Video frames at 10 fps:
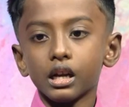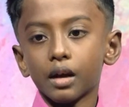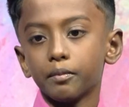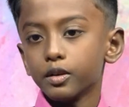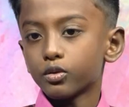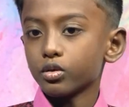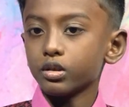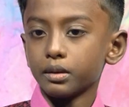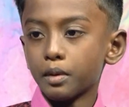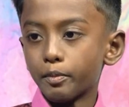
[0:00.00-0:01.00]
நம்மளுக்கு
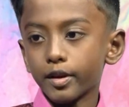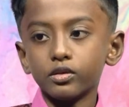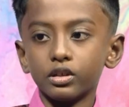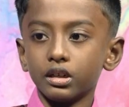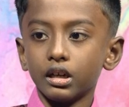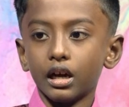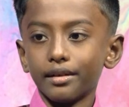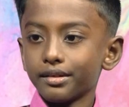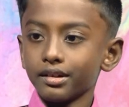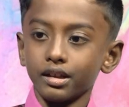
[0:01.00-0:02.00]
ஒன்று நம்ம போயிடுவோம்
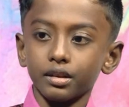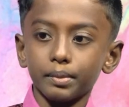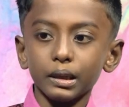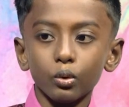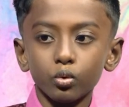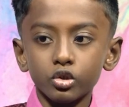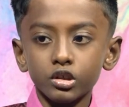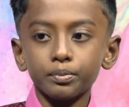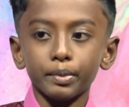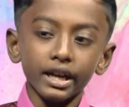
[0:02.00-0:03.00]
அப்படின்னு அந்த பையன்
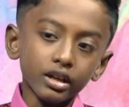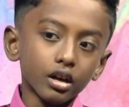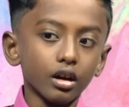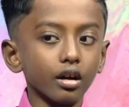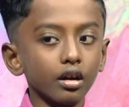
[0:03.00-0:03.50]
விட்டுட்டு போயிட்டானா